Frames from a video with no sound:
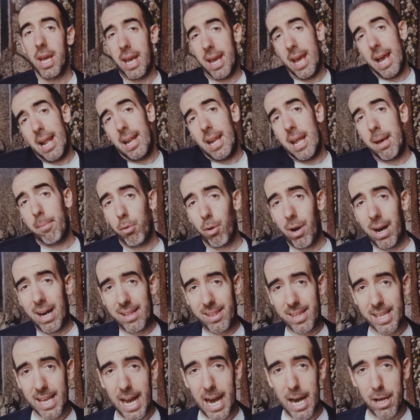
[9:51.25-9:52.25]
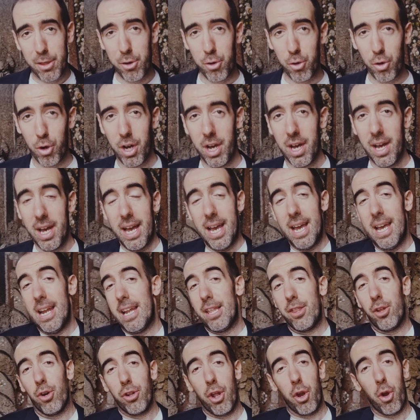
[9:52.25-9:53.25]
che all'epoca a teatro eh, le
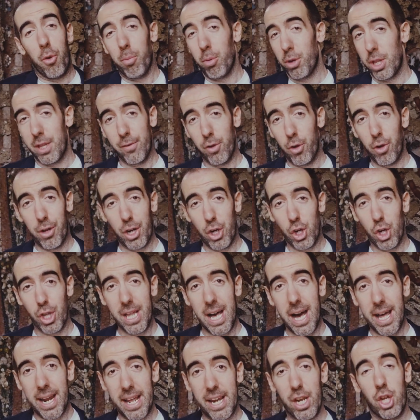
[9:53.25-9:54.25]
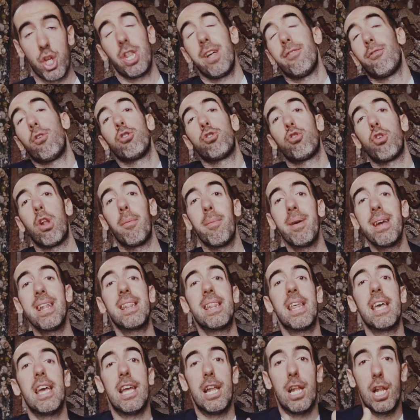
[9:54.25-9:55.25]
donne non potevano recitare, recitavano
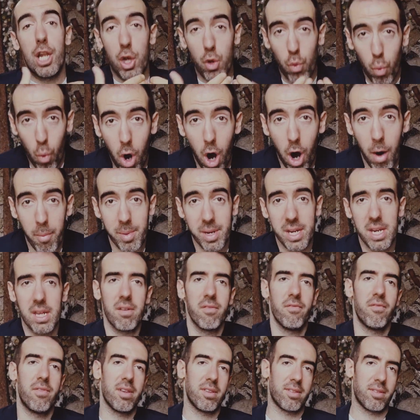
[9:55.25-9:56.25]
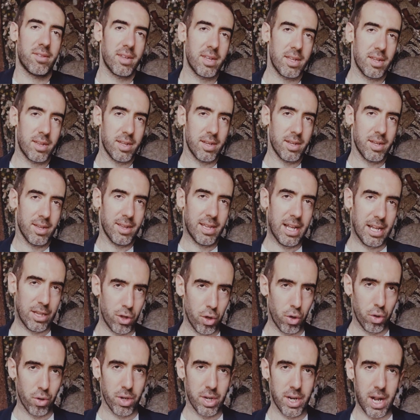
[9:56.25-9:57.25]
solamente gli uomini vestiti da
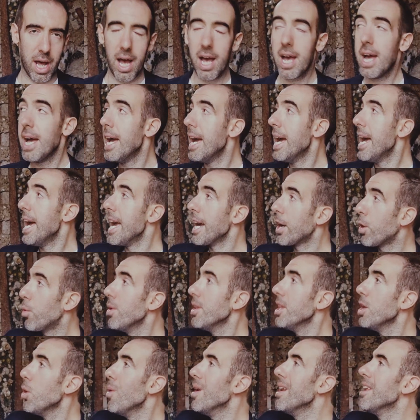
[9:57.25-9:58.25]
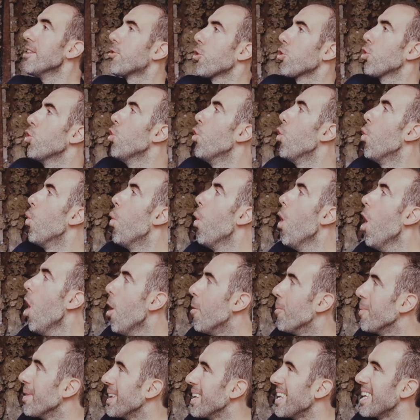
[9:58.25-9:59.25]
donna. E quindi quelli sono
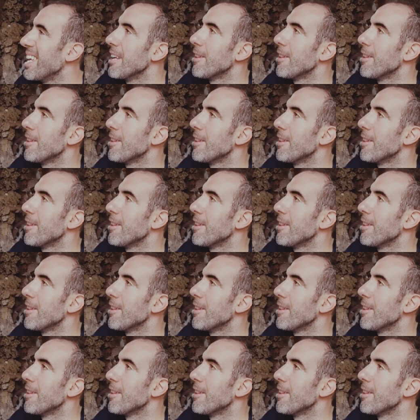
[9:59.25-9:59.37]
uomini,